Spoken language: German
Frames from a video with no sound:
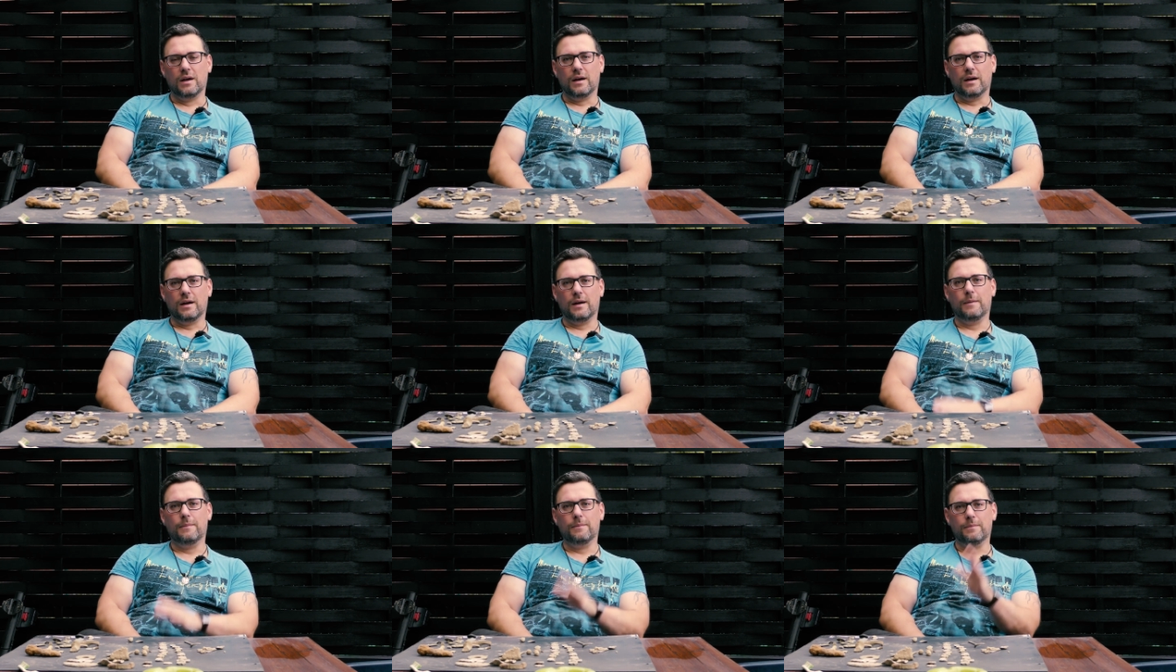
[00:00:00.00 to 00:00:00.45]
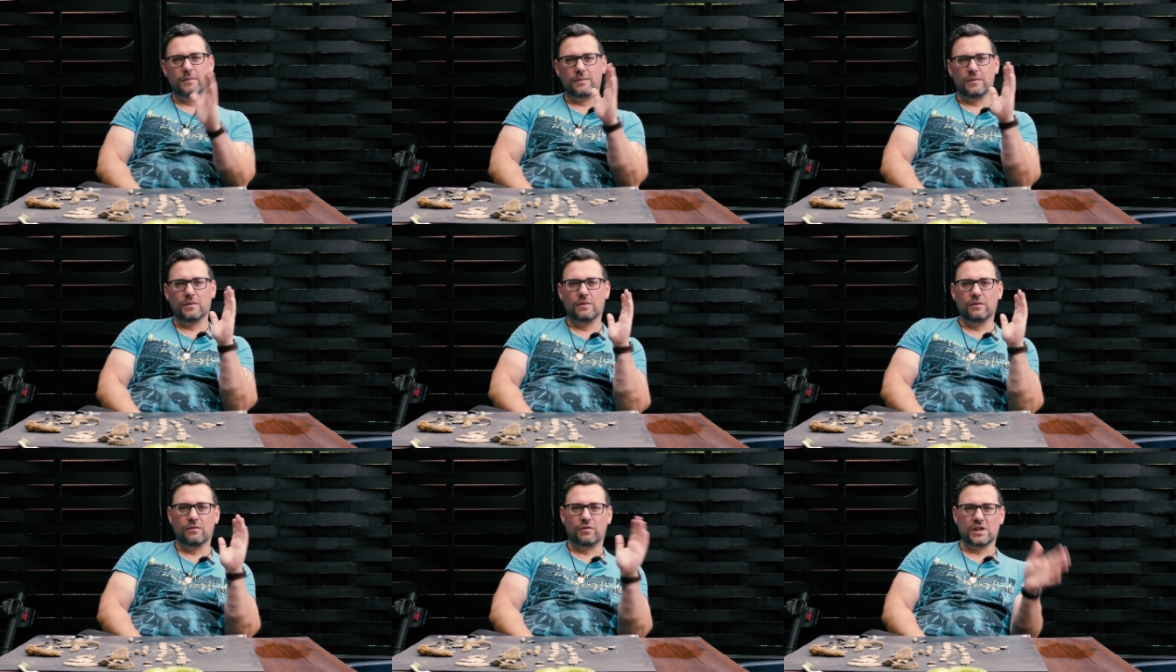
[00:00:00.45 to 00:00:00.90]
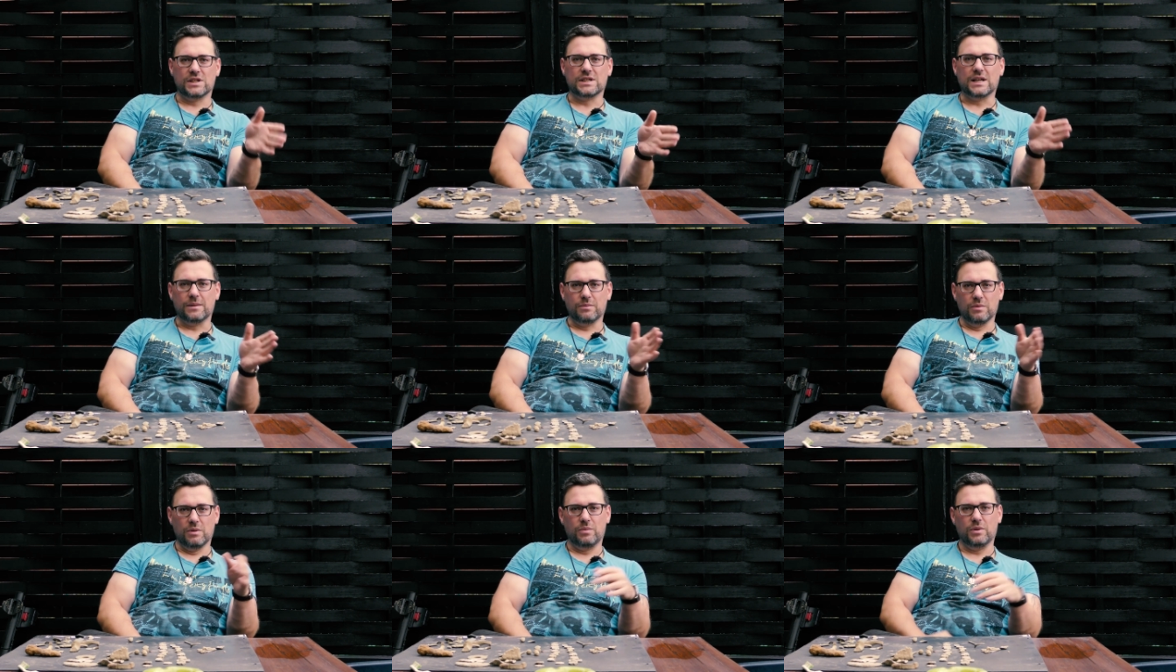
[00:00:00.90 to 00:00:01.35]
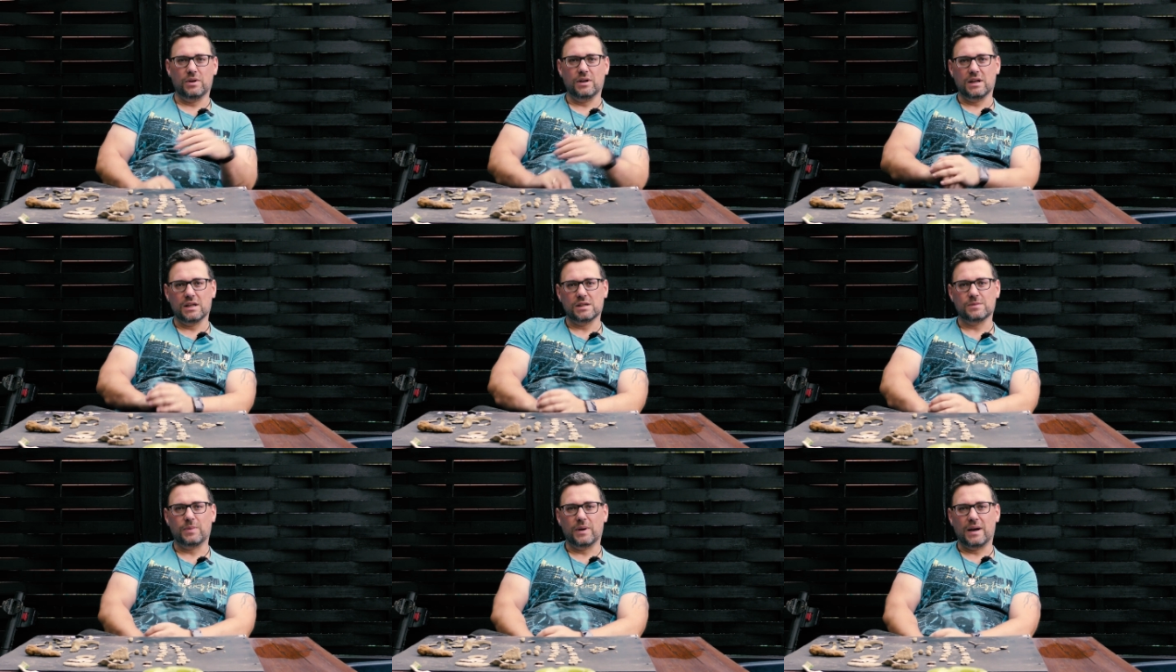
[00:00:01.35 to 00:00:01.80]
Ähm, Verzeiht mir bitte,
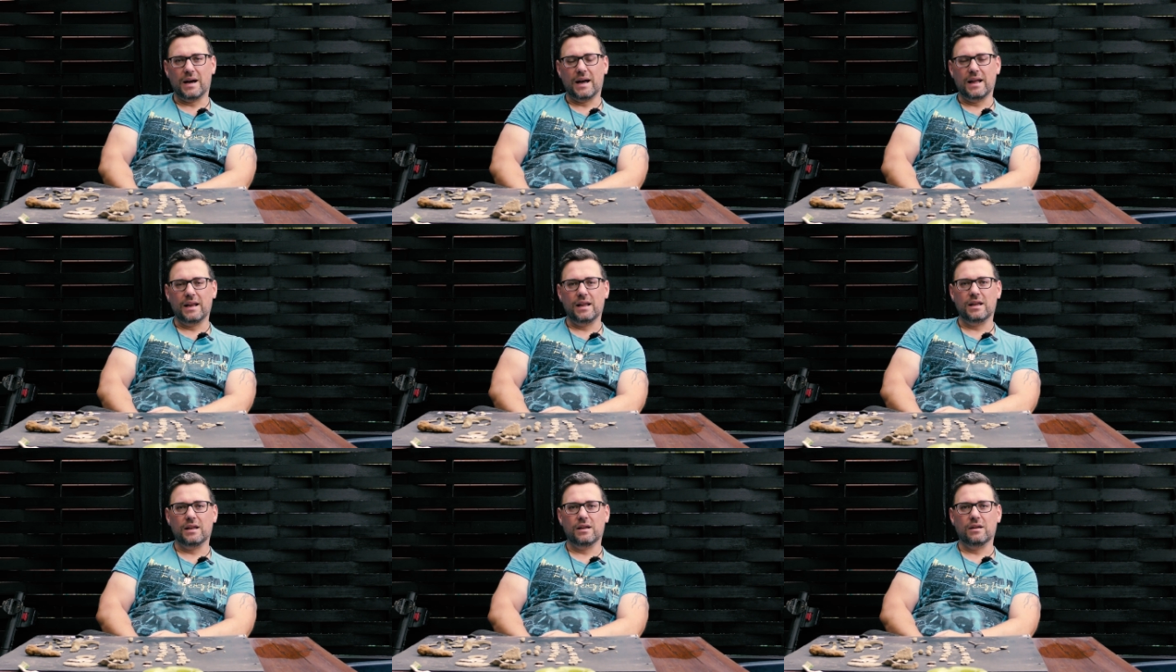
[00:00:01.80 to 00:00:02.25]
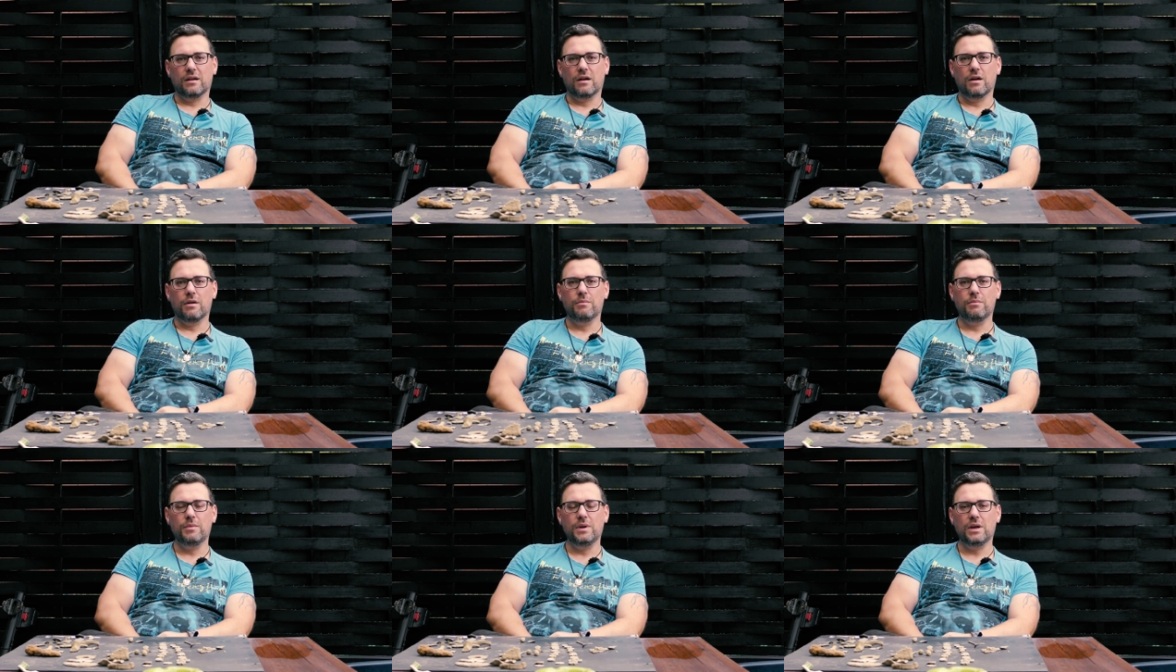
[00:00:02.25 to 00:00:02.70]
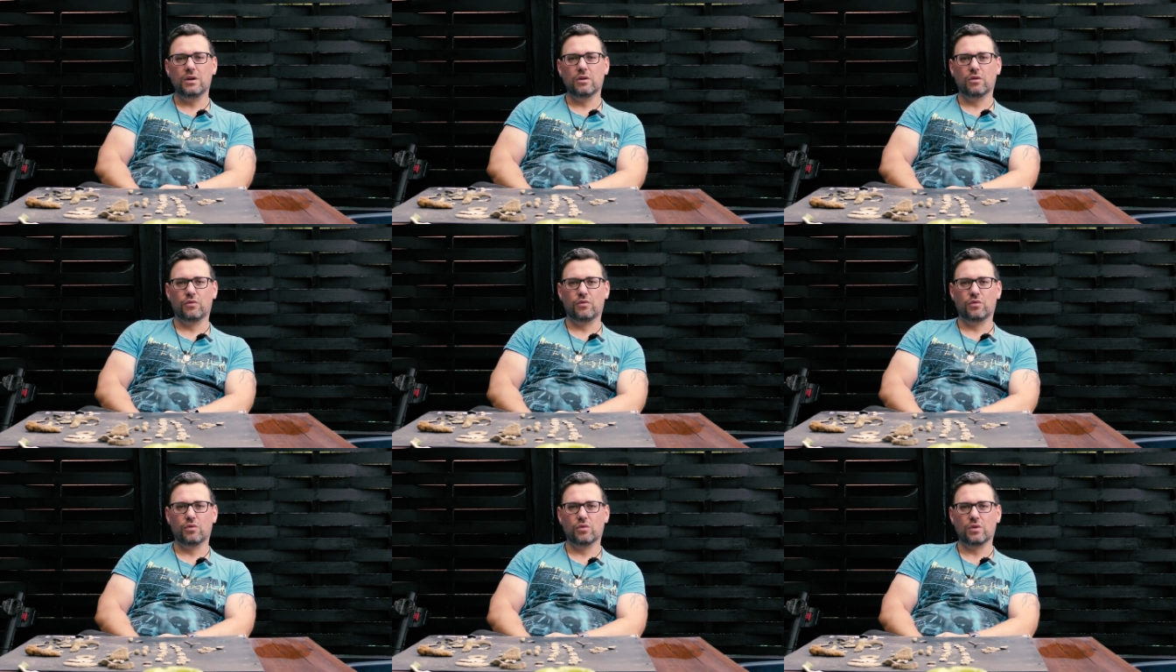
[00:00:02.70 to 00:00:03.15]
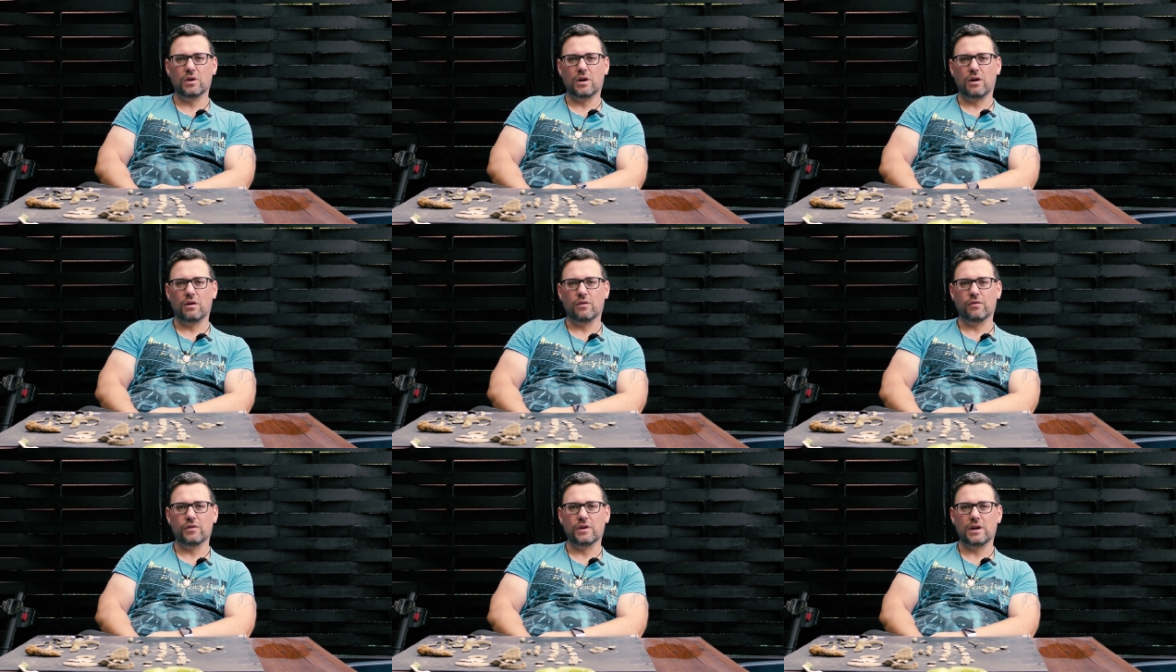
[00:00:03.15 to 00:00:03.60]
dass bei einigen
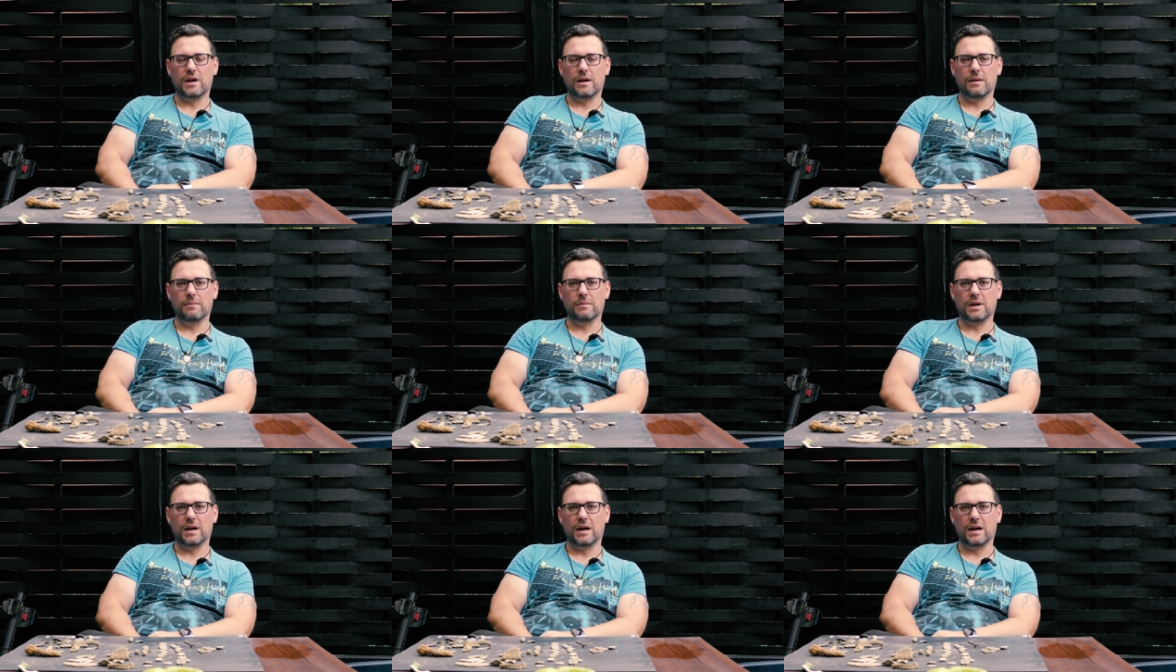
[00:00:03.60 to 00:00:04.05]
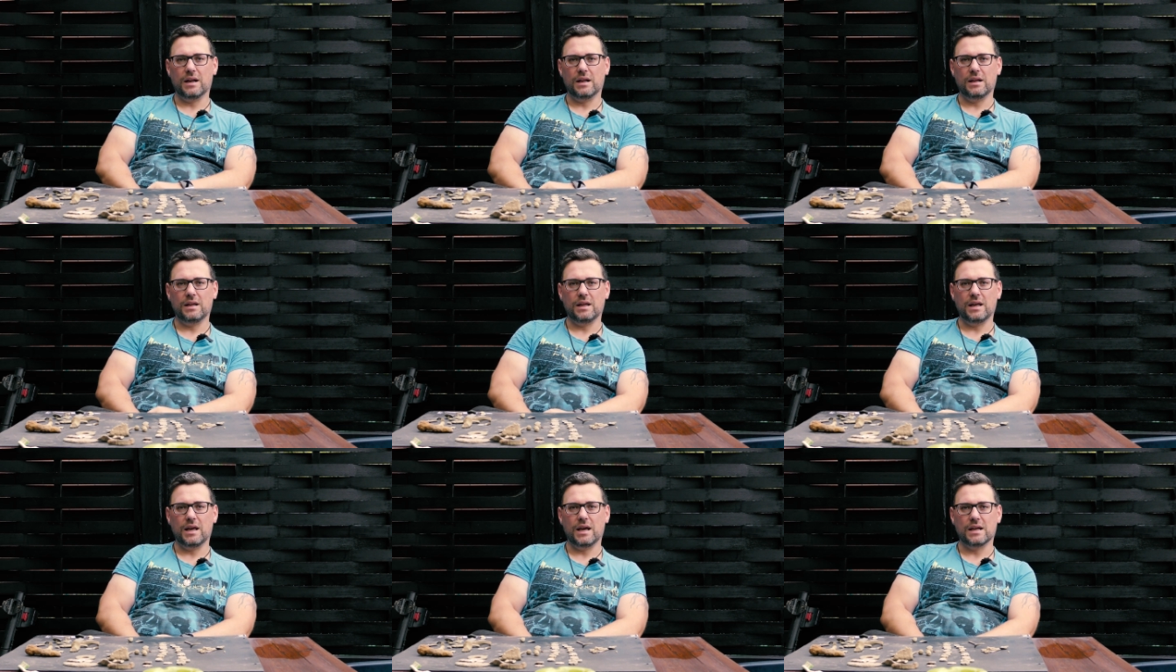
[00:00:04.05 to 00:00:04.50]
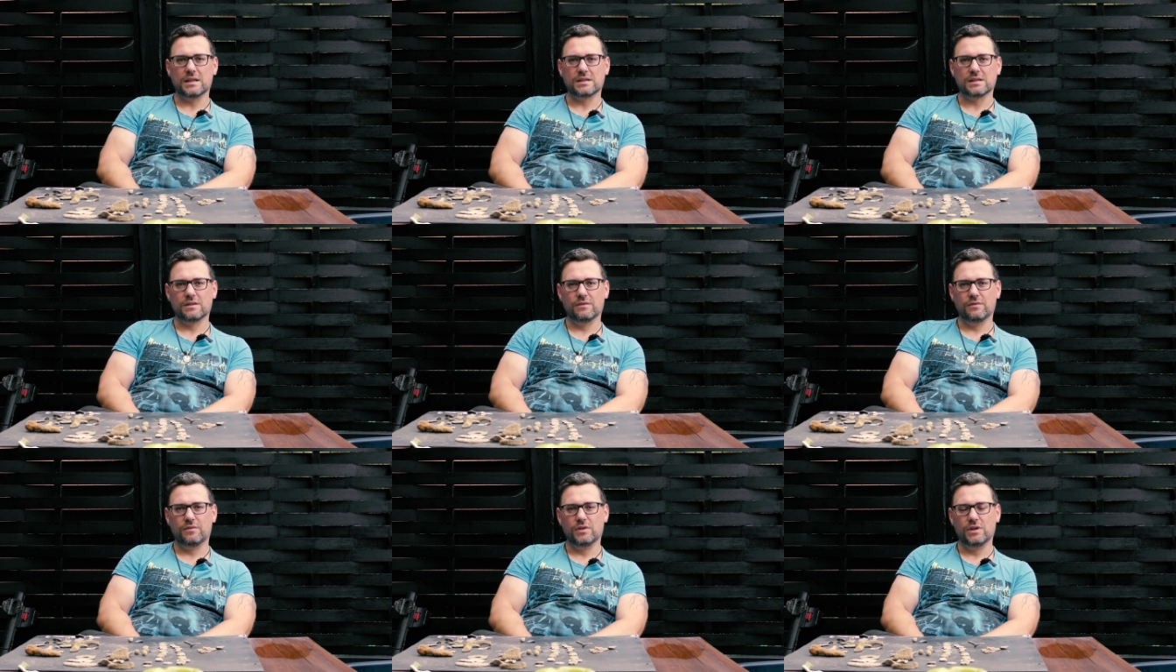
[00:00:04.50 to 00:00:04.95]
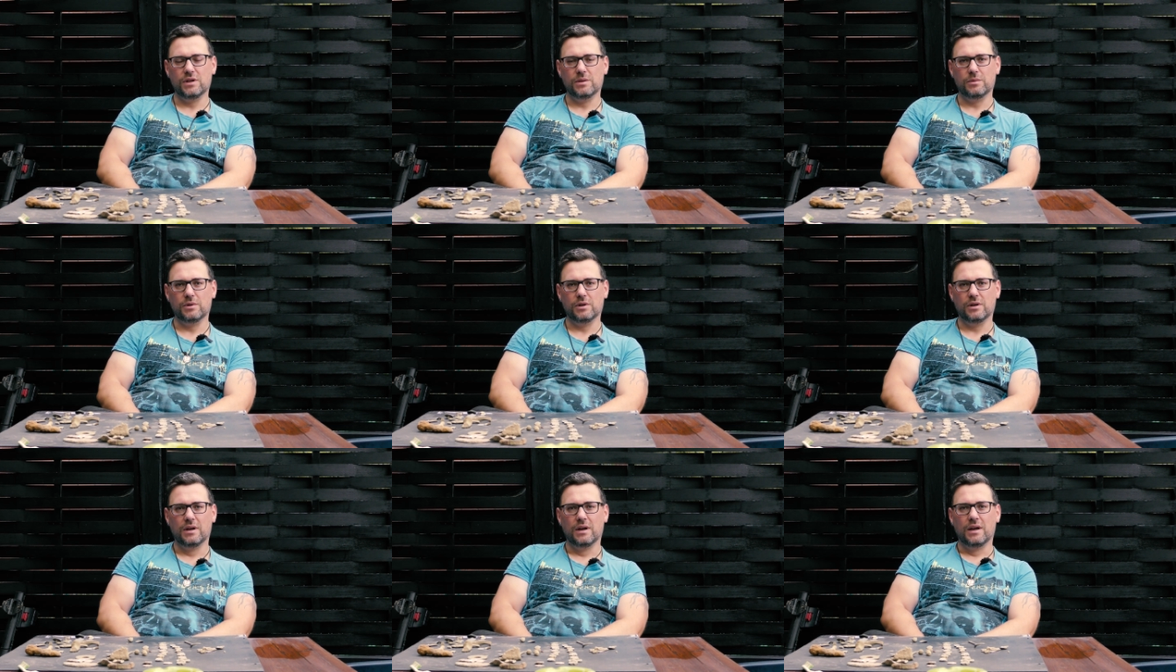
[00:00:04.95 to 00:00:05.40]
Mikrofonaufnahmen, gerade die ersten
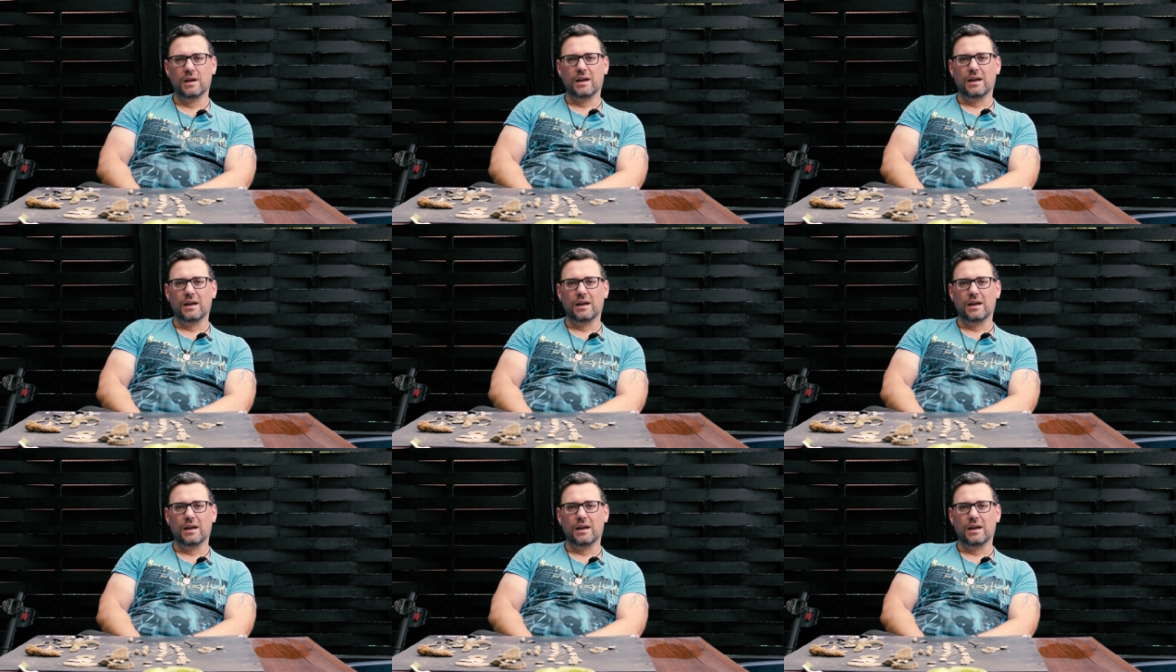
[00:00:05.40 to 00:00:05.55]
Filme,